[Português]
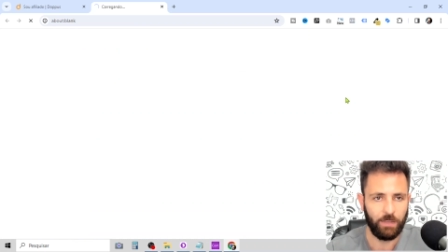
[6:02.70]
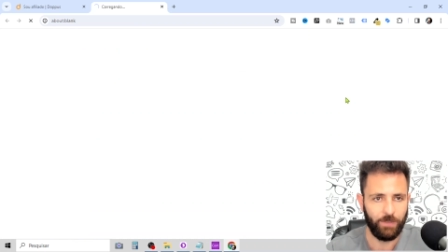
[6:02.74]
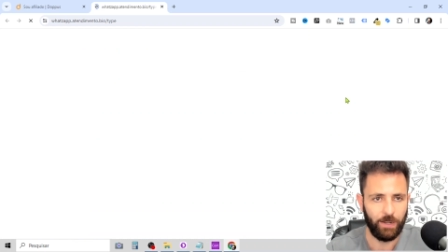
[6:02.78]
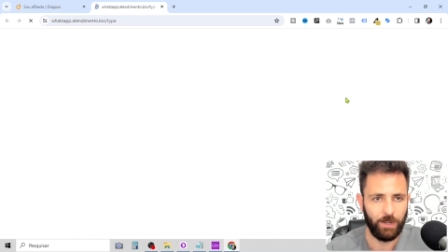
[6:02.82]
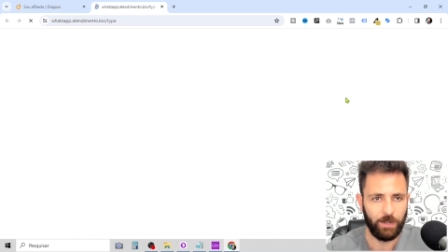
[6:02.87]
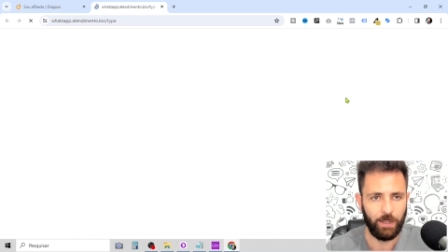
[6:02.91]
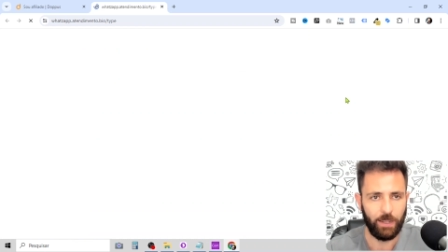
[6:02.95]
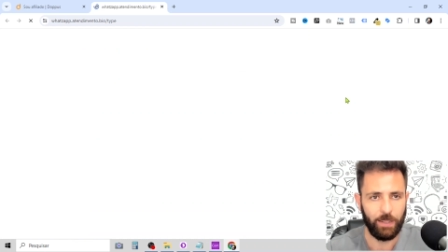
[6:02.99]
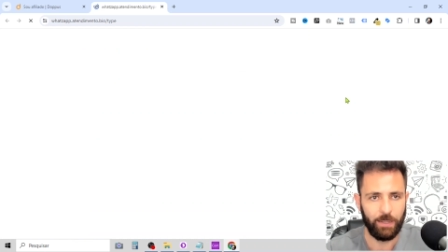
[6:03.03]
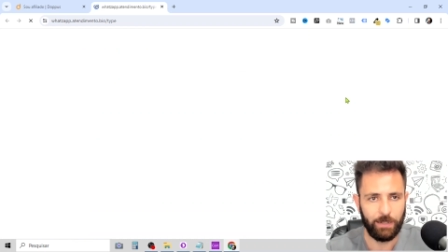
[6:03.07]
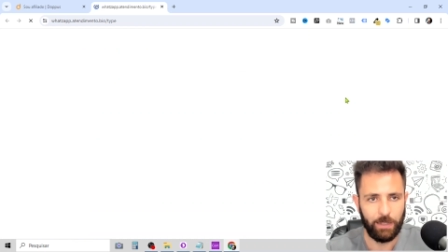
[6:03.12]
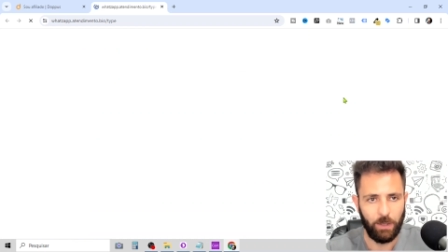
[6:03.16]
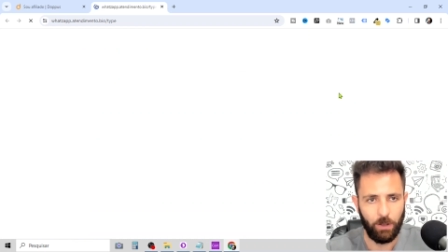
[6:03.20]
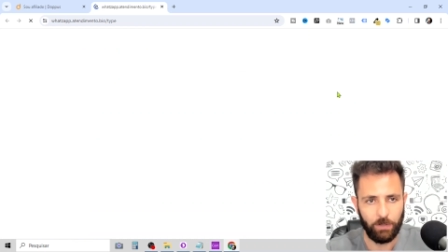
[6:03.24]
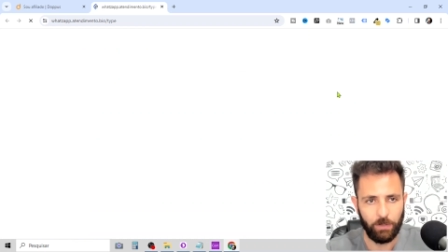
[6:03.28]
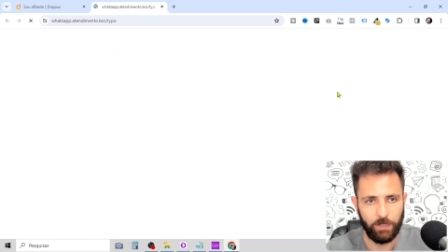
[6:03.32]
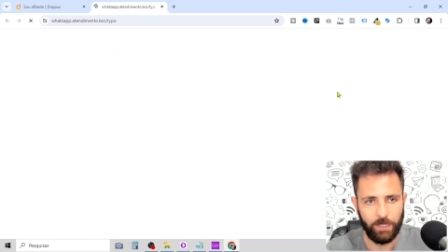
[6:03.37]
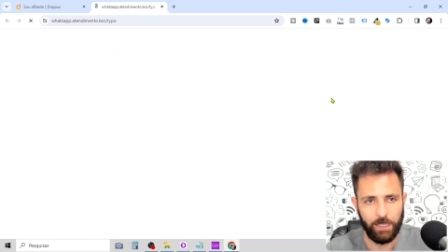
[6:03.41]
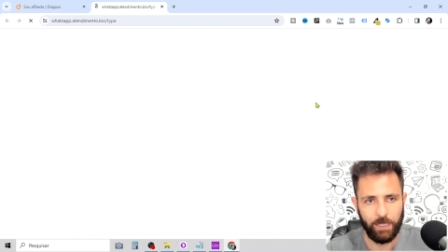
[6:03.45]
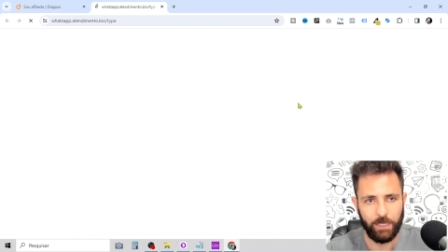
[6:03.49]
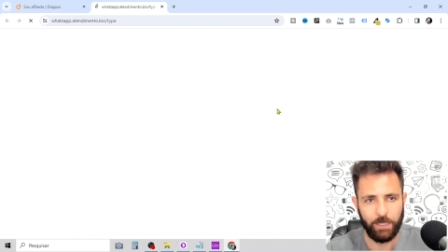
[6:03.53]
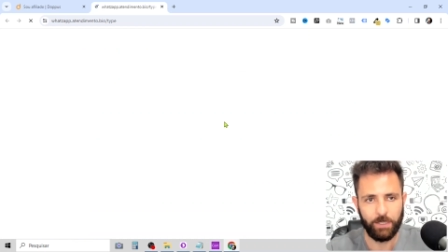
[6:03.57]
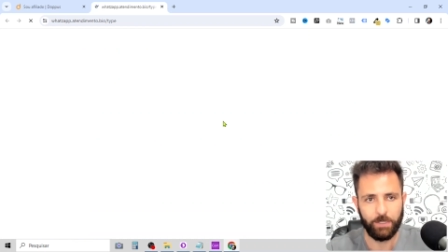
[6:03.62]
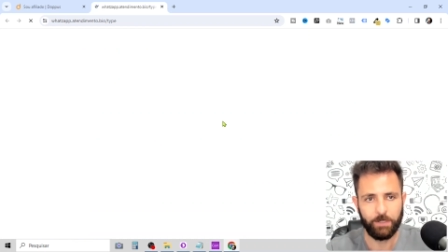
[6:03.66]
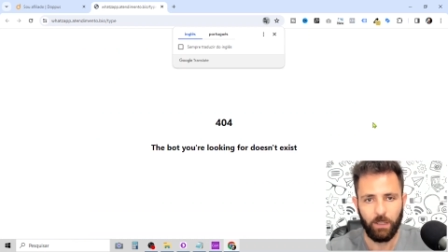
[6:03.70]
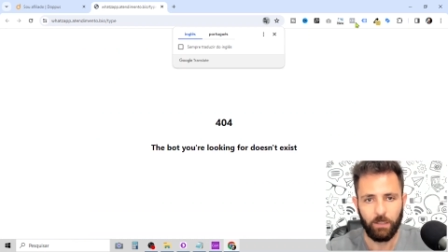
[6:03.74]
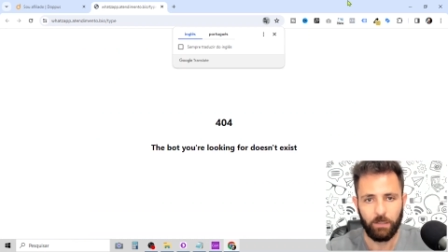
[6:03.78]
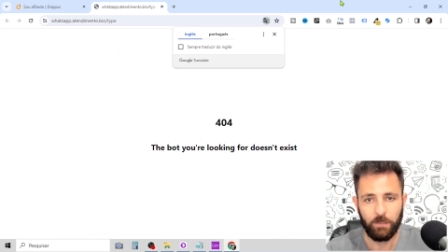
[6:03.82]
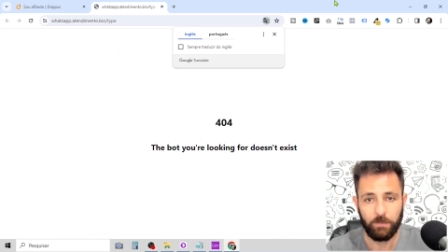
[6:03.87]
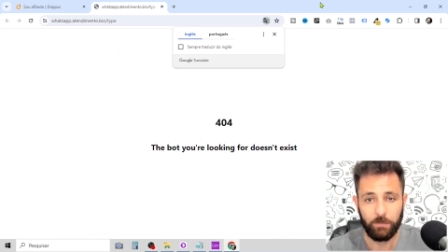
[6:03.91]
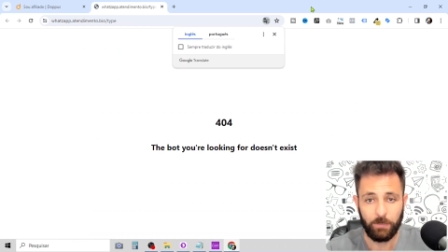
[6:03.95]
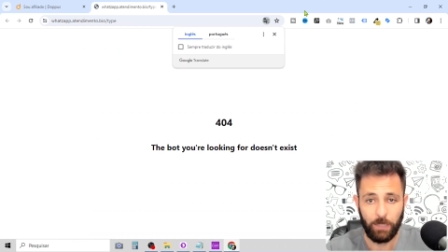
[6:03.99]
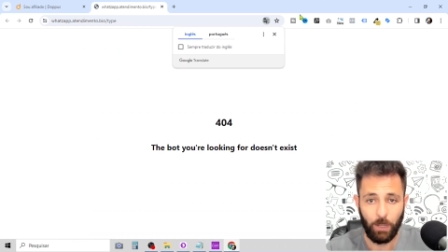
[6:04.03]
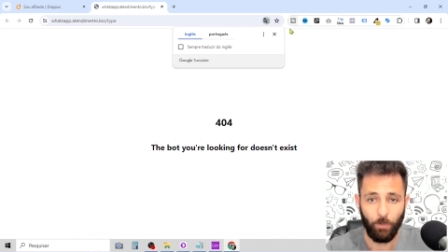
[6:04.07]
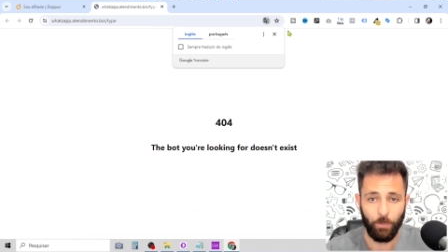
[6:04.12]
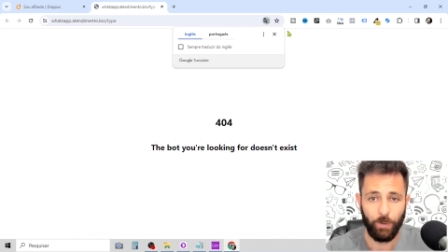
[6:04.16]
vai carregar o link.
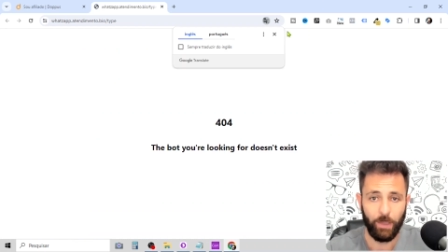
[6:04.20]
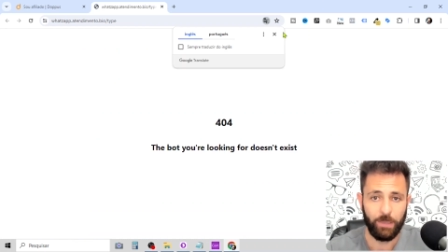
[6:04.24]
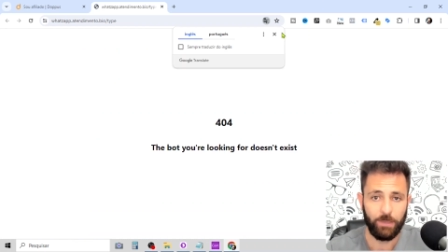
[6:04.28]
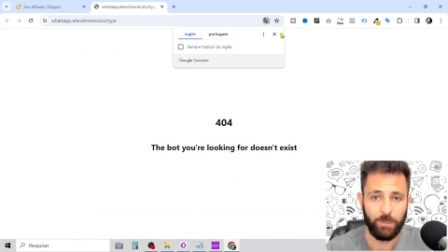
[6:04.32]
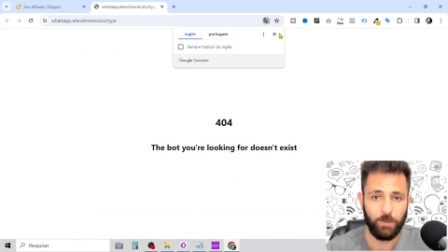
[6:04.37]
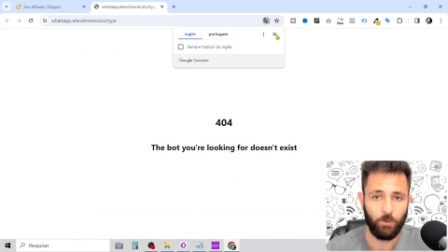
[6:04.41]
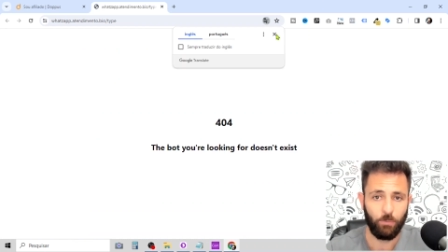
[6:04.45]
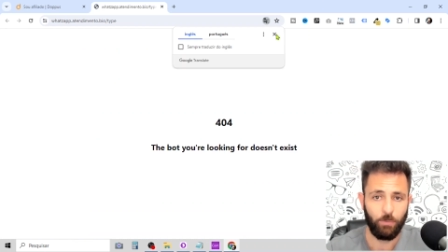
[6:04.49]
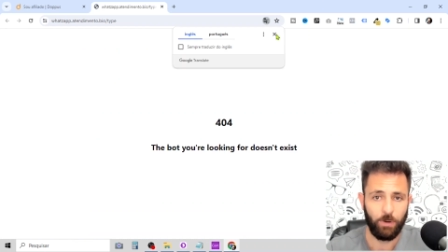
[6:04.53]
Deu um errinho